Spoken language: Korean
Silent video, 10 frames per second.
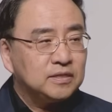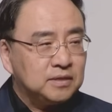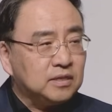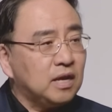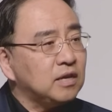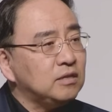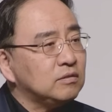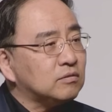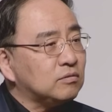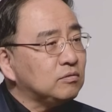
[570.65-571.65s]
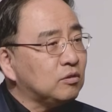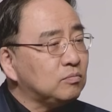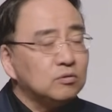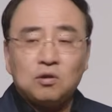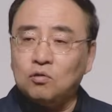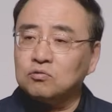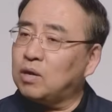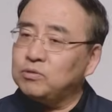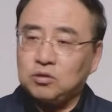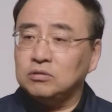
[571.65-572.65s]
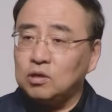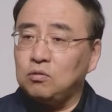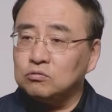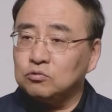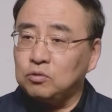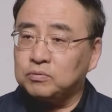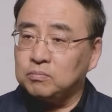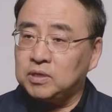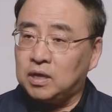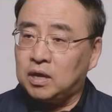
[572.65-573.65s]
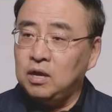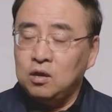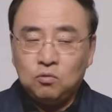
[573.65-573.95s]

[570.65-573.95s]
이 땅에 있는 것들은 여러분 거룩함을 절대로 얻을 수 없습니다.